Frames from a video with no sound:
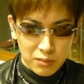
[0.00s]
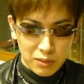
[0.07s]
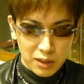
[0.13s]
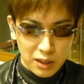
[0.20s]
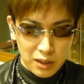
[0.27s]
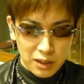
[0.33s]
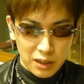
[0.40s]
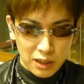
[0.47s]

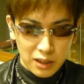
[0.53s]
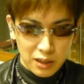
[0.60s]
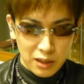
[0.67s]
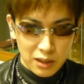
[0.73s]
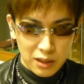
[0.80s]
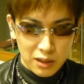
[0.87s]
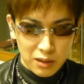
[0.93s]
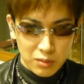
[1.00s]
まあ、平気
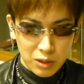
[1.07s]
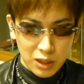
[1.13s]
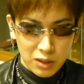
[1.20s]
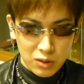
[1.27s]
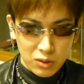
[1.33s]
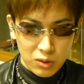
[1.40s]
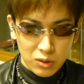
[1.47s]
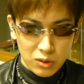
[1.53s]
で、えー、
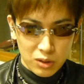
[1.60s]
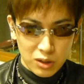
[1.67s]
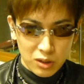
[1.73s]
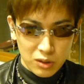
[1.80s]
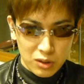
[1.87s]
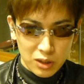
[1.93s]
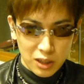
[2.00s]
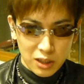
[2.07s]
ブランドロゴを
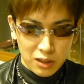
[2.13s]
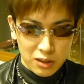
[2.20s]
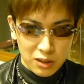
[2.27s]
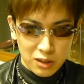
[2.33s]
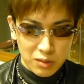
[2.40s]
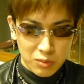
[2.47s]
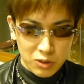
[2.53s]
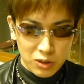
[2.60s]
使用している
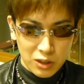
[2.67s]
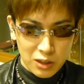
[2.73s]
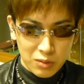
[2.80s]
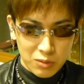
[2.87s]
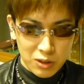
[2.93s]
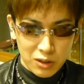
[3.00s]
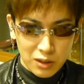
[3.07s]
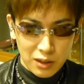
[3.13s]
偽物な
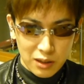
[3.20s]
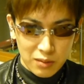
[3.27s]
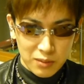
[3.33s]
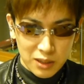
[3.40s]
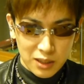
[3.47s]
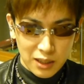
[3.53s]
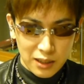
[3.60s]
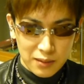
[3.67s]
どもあり
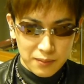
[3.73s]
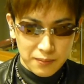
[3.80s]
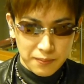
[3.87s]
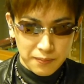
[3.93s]
ました、